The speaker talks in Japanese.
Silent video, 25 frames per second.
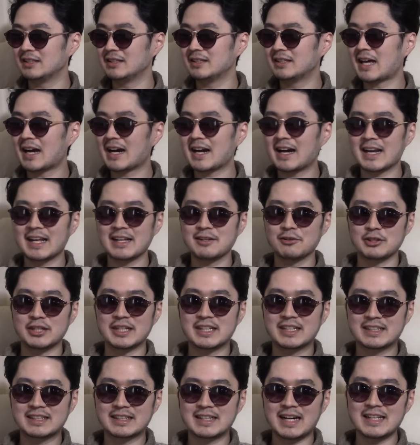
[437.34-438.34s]
流れの
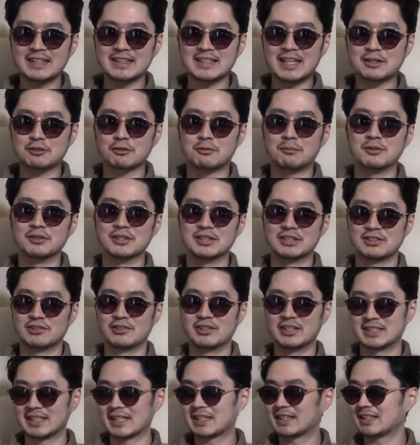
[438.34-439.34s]
一環だと思うんですよ
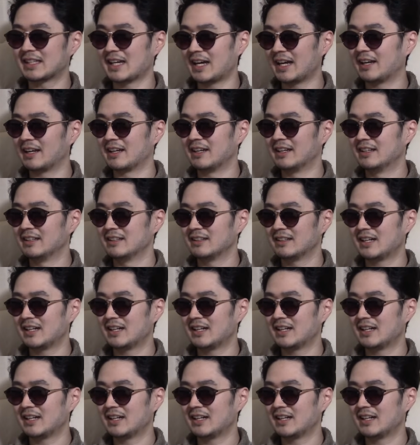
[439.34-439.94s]
これ絶対。